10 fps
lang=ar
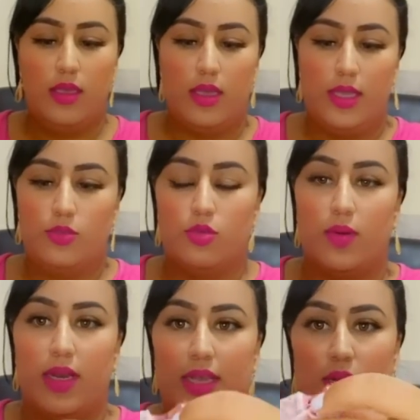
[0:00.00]
هانتوما
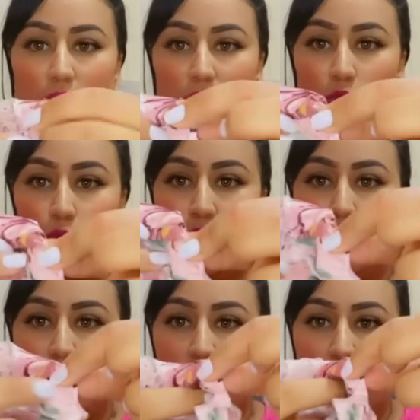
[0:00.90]
راه كاين واحد
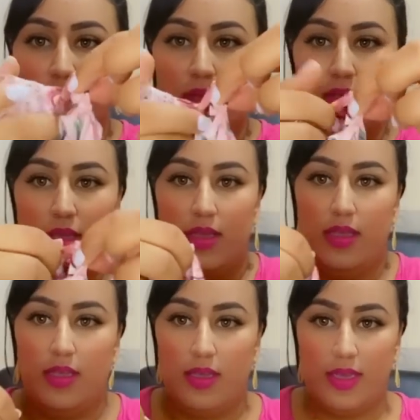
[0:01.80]
الجويب هنايا
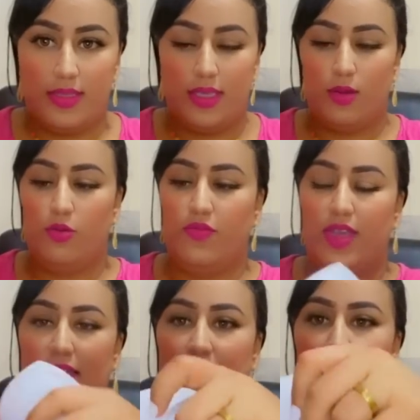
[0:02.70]
كتدخلوا
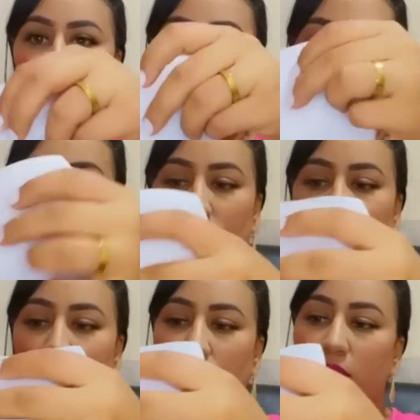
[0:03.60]
فيه هادي باش ما
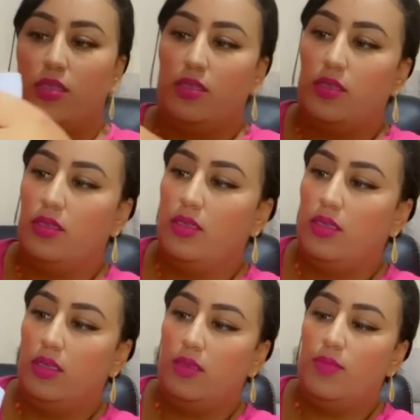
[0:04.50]
يبقاش
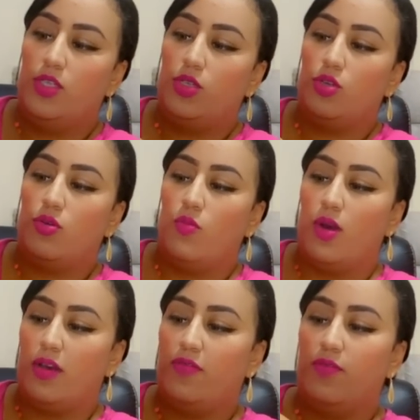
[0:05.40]
باش يجيكم
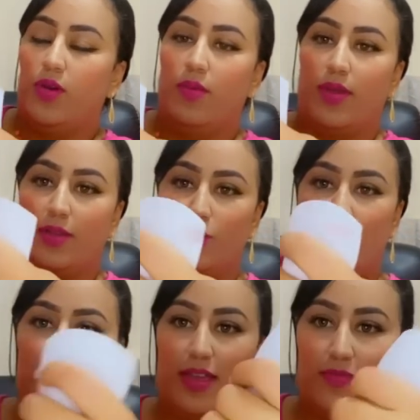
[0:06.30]
واقف المهم راه
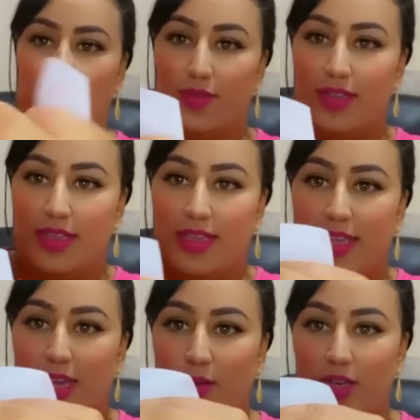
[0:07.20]
نتوما تعرفوا
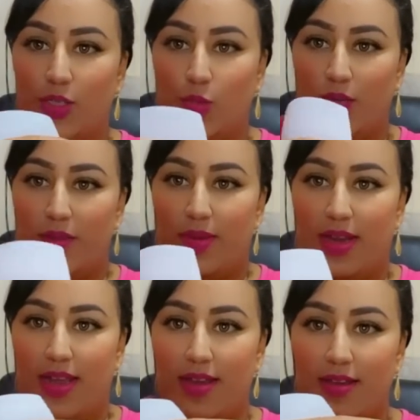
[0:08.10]
كاين واحد الجويب
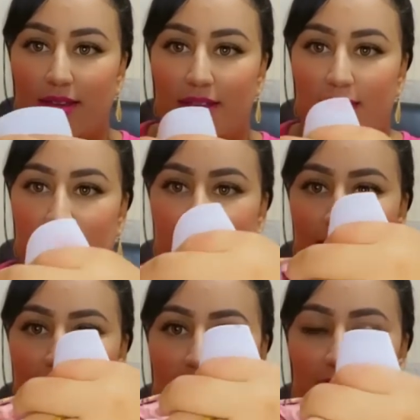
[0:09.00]
هنايا
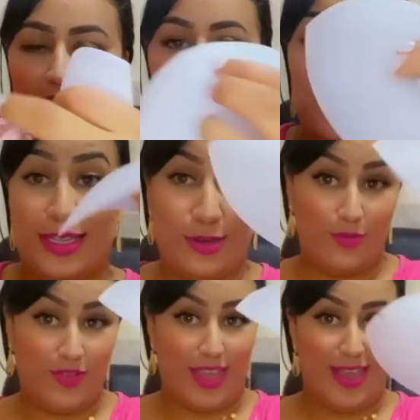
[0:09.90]
راه كتدخلوا
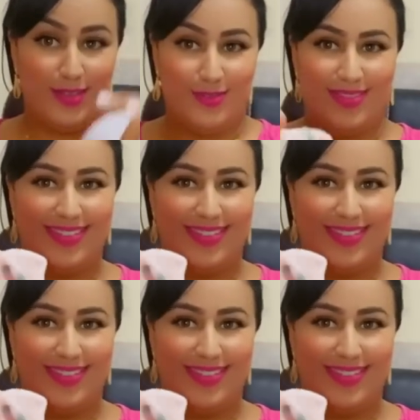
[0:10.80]
فيه هادو